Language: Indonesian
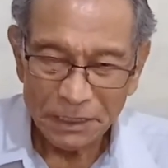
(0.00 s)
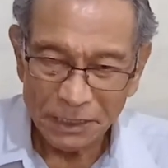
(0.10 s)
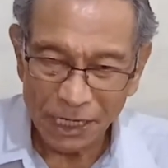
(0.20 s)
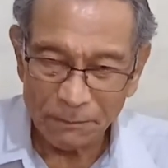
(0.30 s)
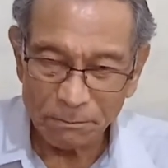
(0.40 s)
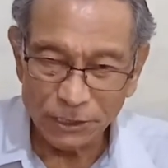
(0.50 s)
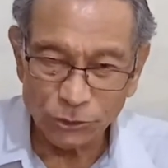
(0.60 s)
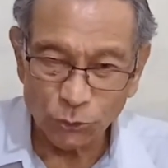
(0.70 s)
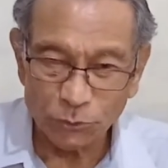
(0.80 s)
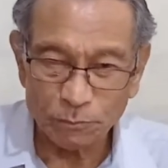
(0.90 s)
dalam
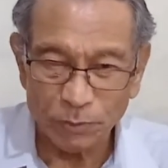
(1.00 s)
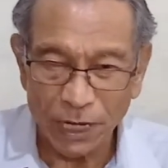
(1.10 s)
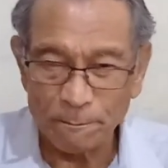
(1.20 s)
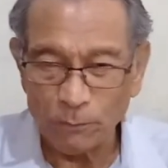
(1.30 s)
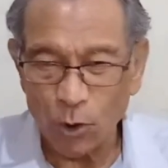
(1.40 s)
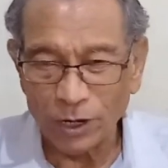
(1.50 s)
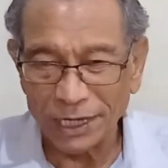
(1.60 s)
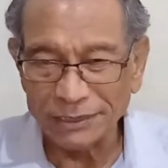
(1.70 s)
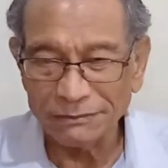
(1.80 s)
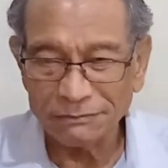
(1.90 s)
bentuk
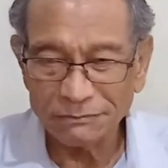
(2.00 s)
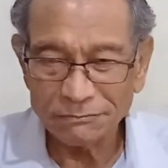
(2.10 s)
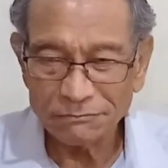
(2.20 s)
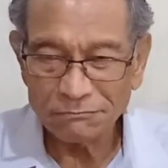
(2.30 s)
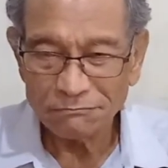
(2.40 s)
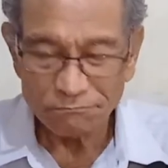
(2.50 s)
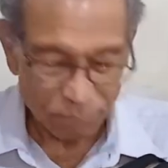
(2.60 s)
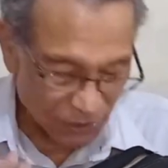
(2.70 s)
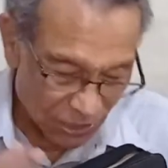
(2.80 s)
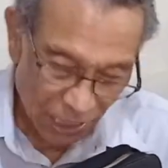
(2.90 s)
perampokan,
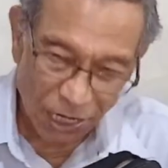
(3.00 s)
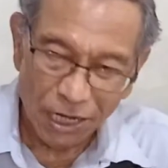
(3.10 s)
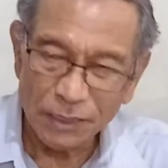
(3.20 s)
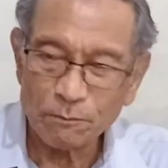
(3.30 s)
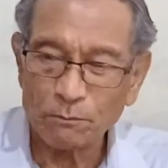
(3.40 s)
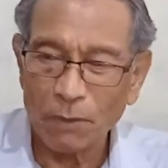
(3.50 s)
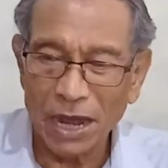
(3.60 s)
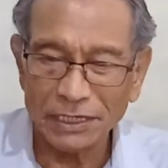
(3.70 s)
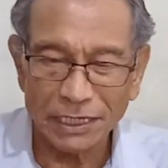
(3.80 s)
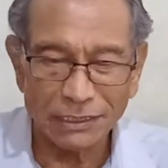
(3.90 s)
penjarahan
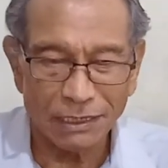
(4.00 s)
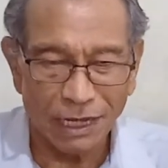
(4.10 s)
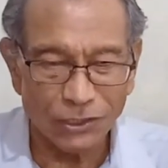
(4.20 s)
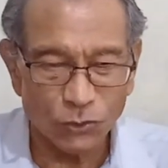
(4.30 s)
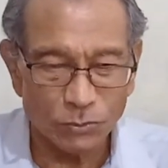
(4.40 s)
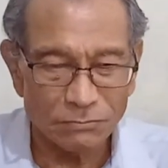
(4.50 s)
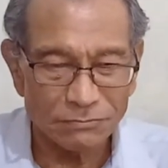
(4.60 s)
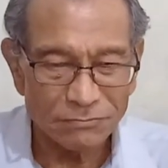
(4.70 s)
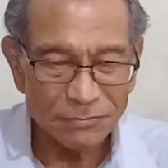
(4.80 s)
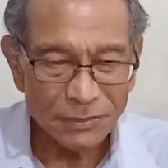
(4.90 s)
panen gandum
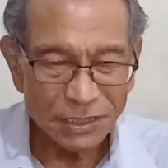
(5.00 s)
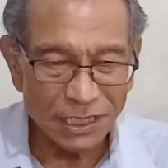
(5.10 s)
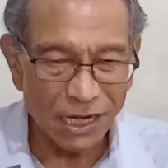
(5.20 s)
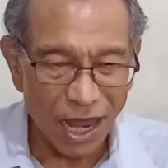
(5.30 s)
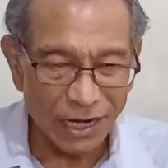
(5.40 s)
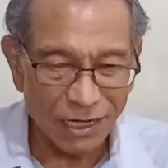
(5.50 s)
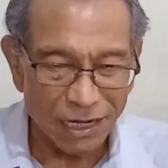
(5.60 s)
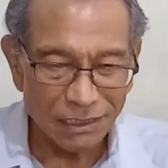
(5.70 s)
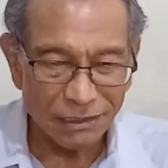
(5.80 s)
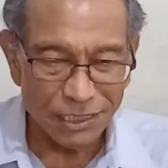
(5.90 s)
di
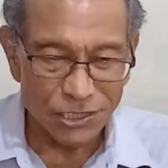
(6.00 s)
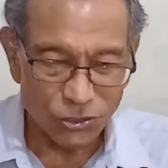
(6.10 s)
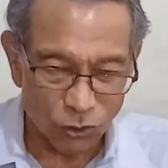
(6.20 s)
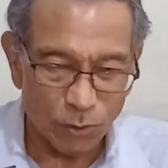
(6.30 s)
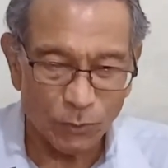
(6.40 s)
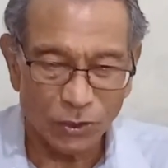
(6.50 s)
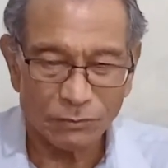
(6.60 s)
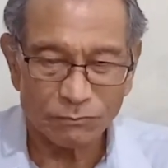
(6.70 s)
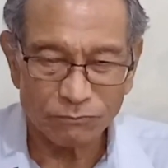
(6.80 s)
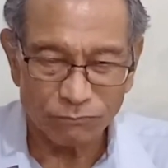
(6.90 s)
ladang, diserobot
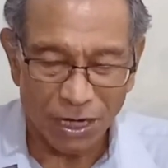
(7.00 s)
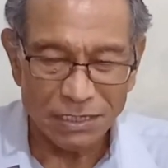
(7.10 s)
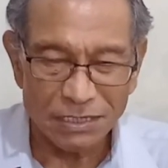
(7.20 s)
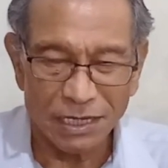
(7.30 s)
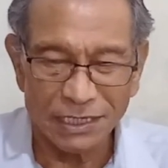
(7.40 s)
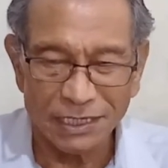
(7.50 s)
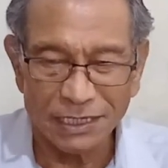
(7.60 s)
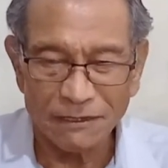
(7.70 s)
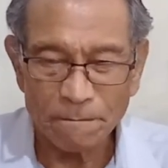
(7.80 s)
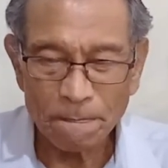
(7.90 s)
bangsa
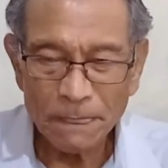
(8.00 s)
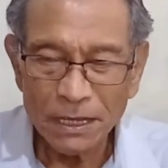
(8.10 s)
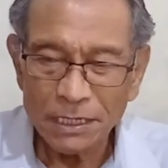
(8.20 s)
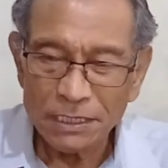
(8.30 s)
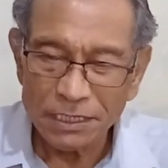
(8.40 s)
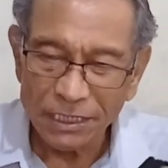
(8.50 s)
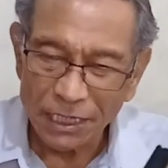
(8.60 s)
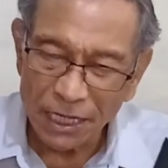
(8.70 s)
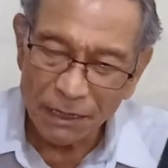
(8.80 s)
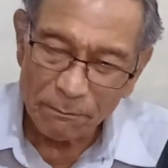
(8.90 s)
ini,
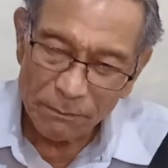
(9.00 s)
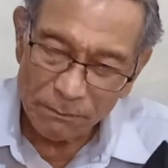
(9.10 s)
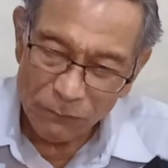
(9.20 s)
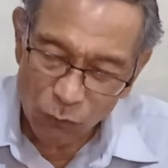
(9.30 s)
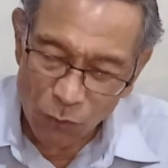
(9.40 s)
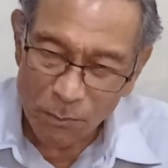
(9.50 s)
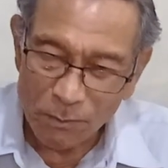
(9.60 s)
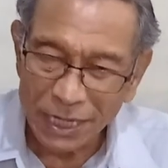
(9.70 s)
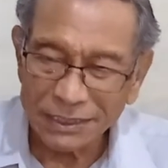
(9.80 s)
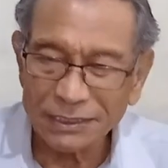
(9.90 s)
sehingga
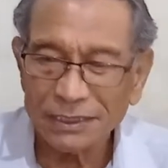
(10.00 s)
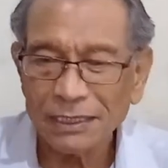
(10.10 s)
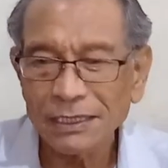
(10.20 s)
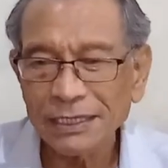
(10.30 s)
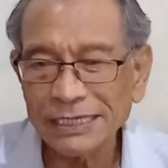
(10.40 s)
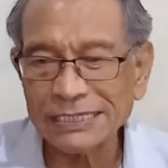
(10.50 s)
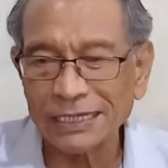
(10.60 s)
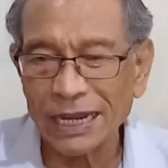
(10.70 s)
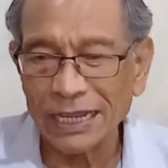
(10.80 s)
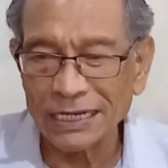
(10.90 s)
umat
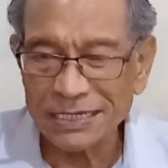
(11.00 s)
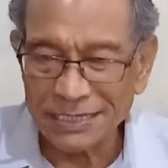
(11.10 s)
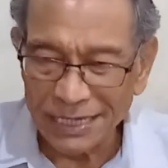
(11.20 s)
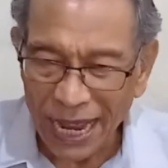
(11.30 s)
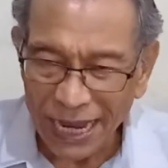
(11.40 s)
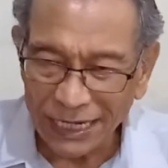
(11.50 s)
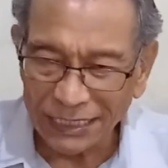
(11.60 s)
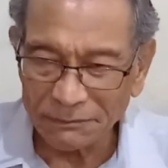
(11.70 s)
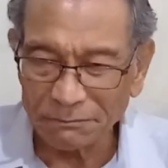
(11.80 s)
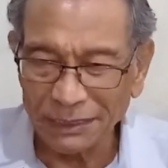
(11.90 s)
Israel
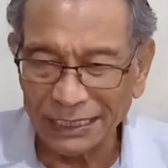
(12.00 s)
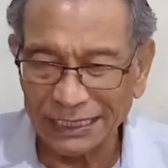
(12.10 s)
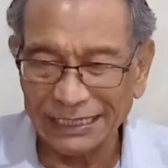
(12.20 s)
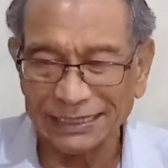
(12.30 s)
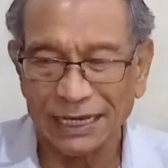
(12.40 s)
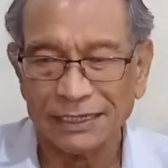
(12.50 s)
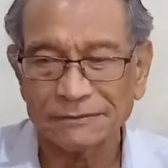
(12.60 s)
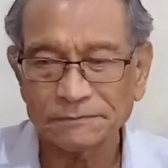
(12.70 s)
sangat menderita.